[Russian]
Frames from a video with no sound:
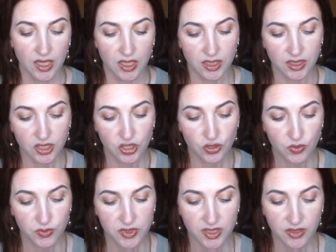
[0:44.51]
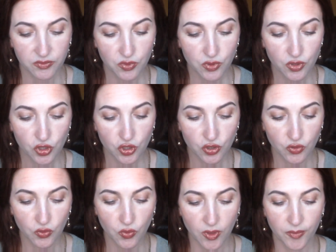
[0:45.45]
И начнем с того,
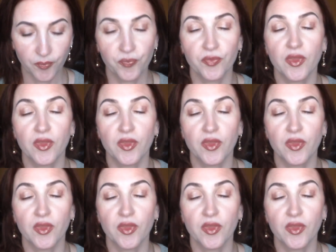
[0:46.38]
что